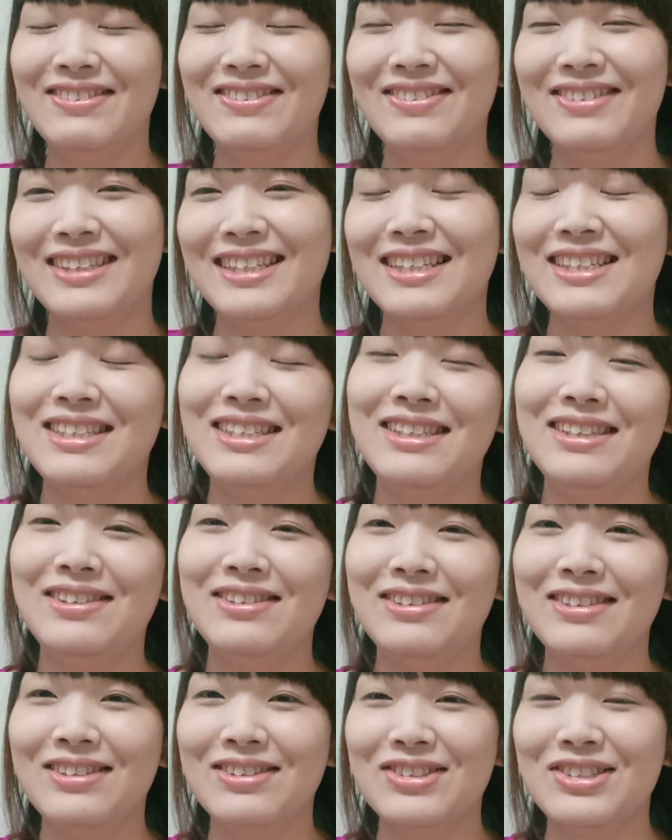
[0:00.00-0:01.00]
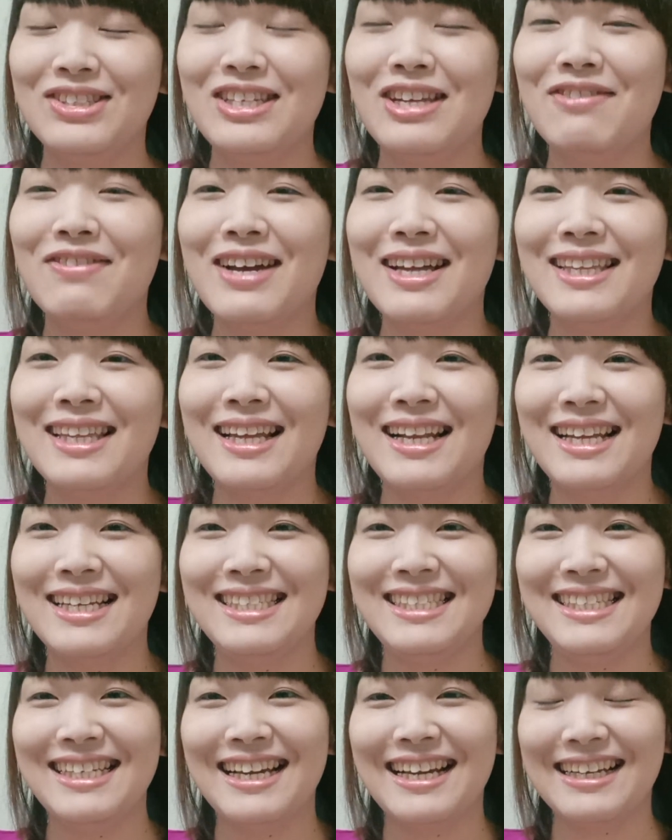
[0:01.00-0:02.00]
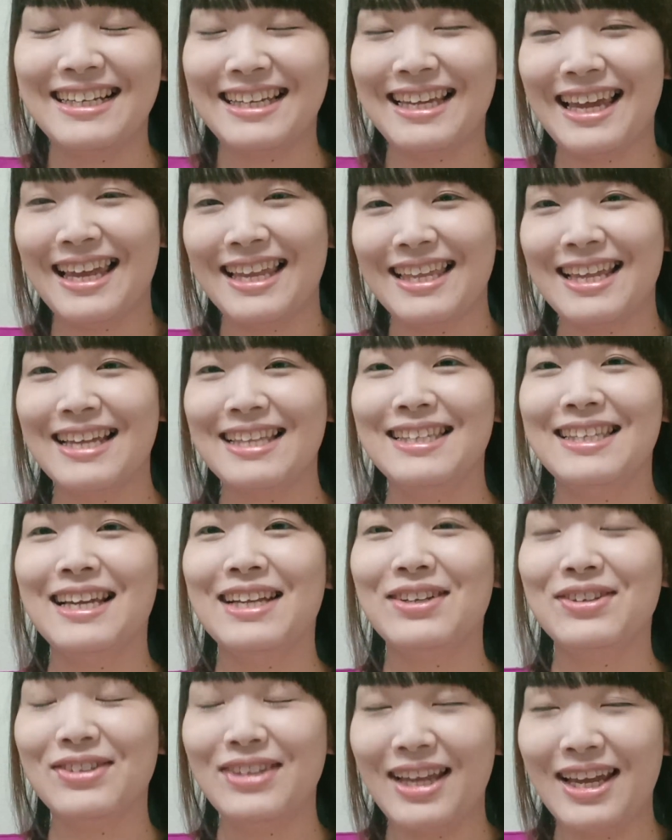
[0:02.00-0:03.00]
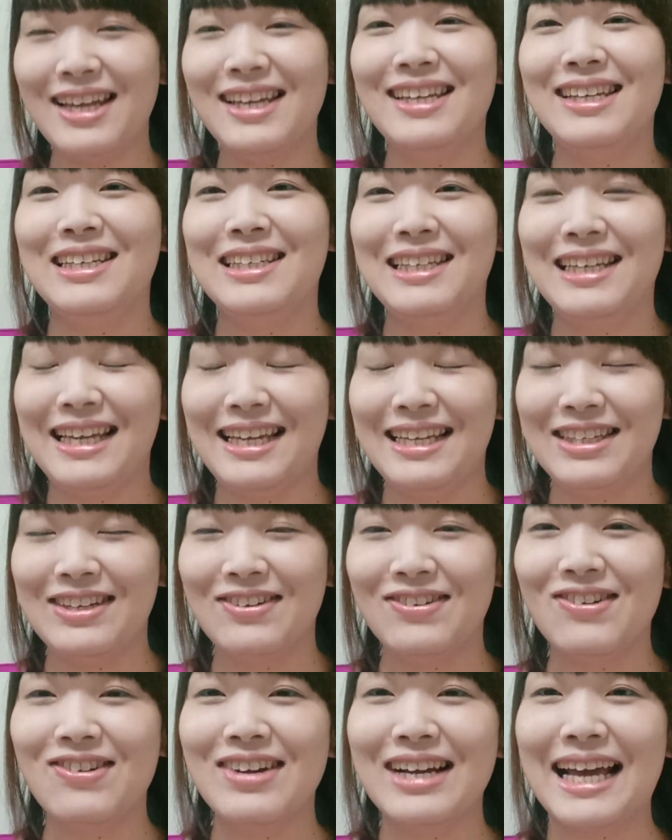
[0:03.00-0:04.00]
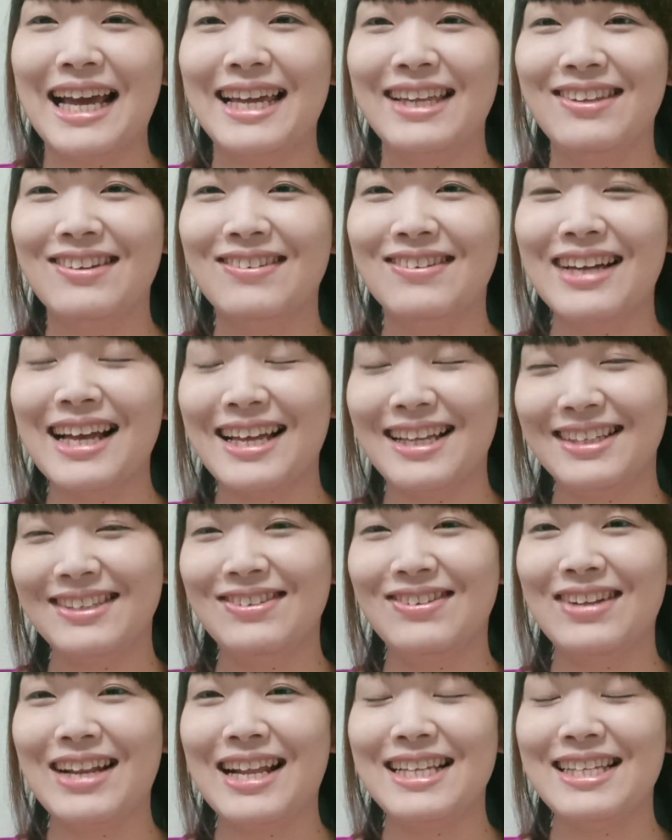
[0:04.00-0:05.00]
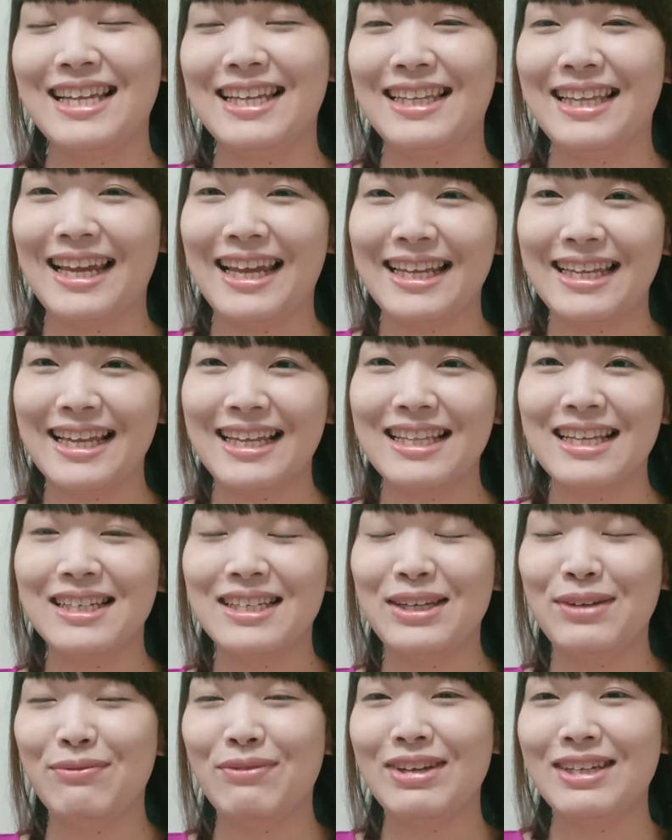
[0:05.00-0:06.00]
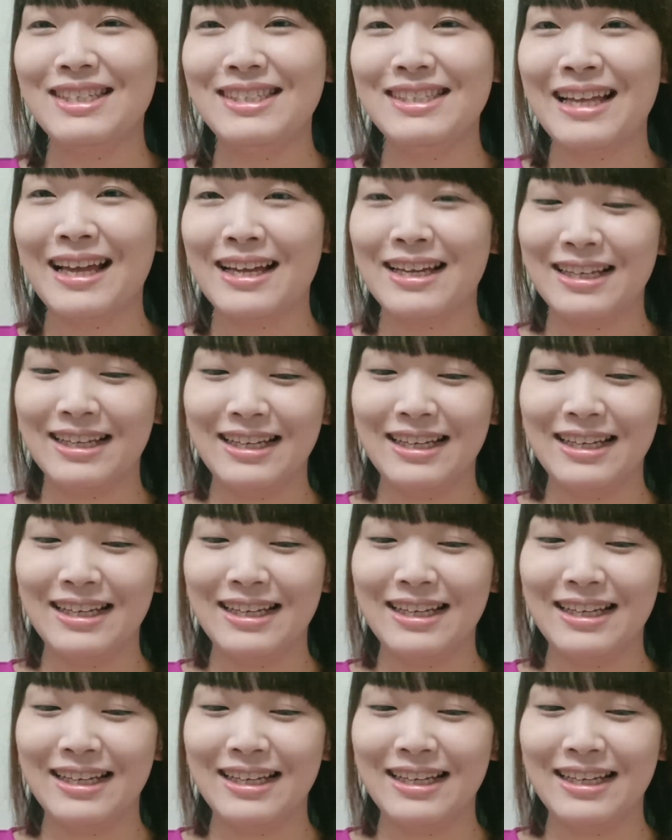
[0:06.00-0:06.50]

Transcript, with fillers: 私としては新しい発見だったので。えっと、今回動画撮らせていただきました。